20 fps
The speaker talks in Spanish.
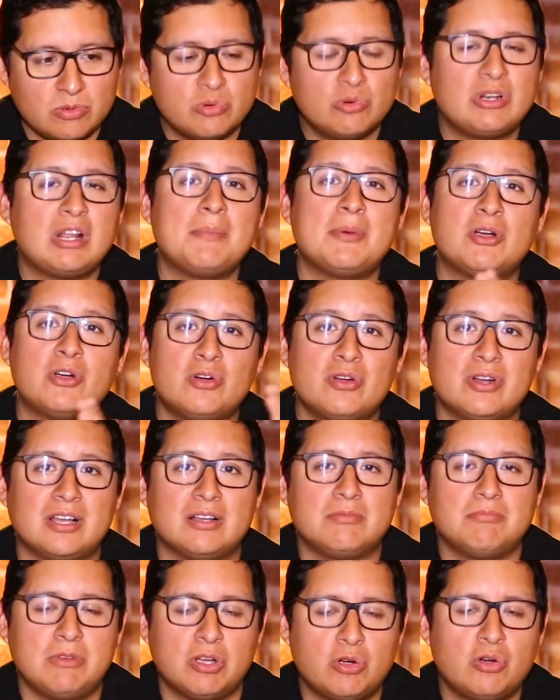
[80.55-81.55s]
una
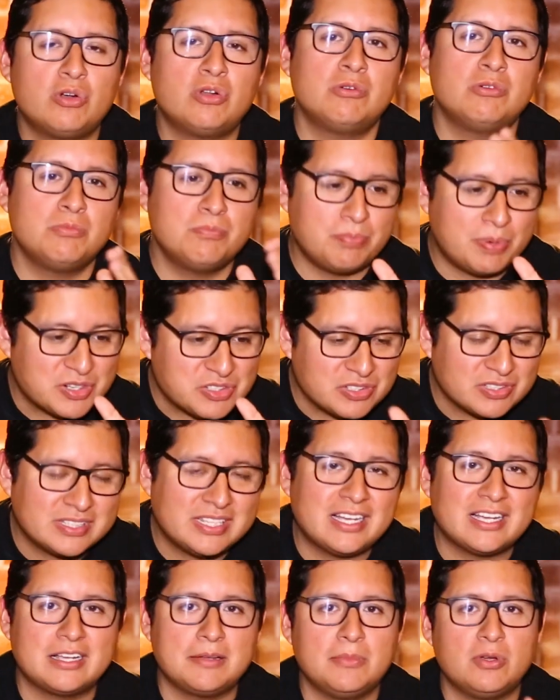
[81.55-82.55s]
mejora, mejora un
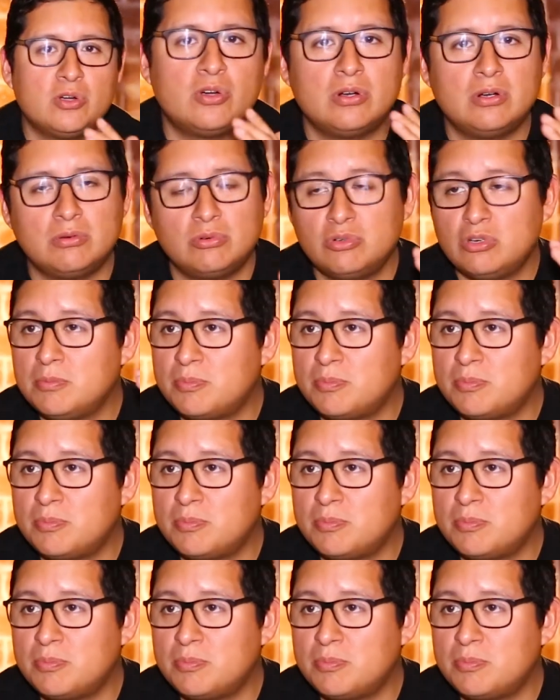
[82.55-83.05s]
porcentaje, mejora un